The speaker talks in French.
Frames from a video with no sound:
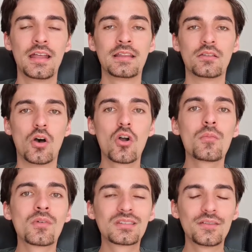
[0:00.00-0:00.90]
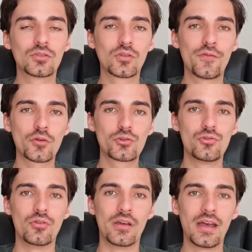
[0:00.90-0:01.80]
augmenter votre fortune
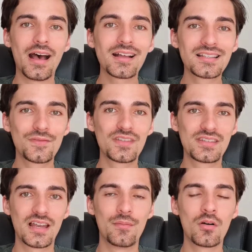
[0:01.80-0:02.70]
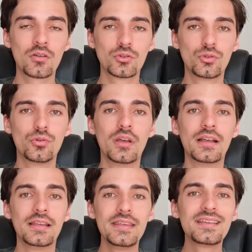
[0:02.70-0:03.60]
artificiellement de
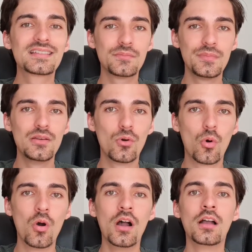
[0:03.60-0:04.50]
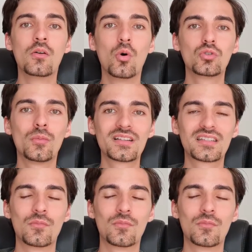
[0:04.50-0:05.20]
X 1000 euros automatiquement.